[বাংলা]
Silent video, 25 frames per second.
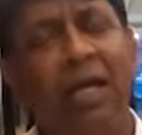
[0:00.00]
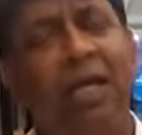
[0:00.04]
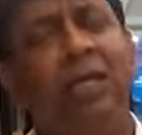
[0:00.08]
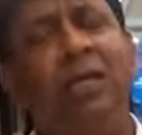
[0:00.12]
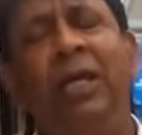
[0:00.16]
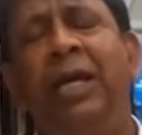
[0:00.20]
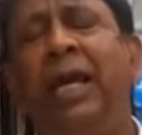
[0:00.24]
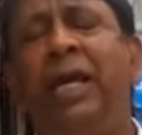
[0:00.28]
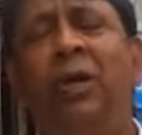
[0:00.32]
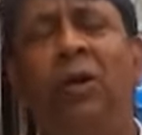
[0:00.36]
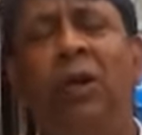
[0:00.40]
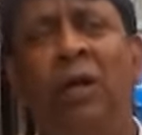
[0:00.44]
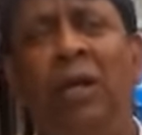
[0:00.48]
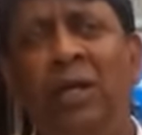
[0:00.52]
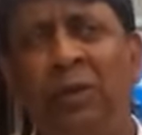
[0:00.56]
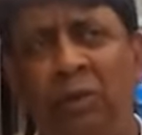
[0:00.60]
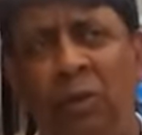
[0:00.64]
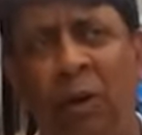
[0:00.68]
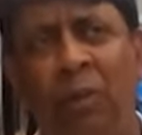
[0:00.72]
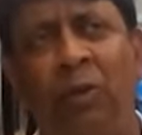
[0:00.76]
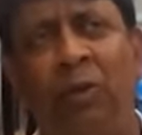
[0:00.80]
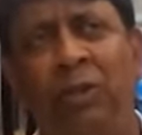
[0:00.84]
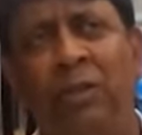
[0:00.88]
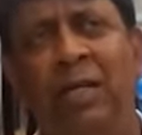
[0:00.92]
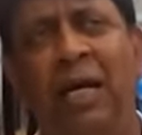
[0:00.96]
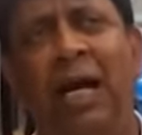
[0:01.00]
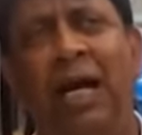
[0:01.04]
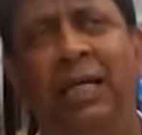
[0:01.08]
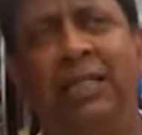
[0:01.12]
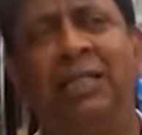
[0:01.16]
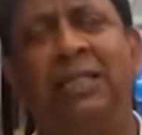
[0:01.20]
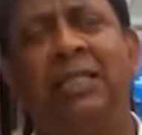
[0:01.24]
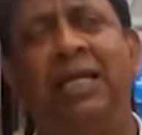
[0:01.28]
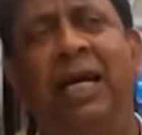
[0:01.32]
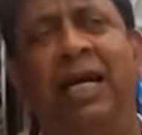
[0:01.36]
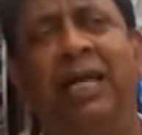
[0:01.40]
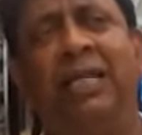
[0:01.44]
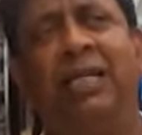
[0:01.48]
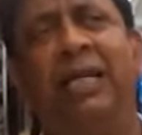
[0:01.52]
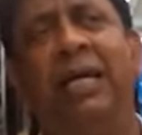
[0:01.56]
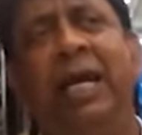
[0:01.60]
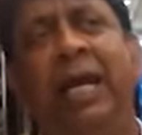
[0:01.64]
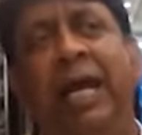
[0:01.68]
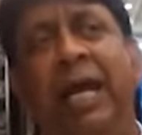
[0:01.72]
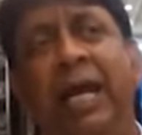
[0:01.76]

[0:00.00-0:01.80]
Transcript: তো এগুলোই সমস্যা আসছে আর কি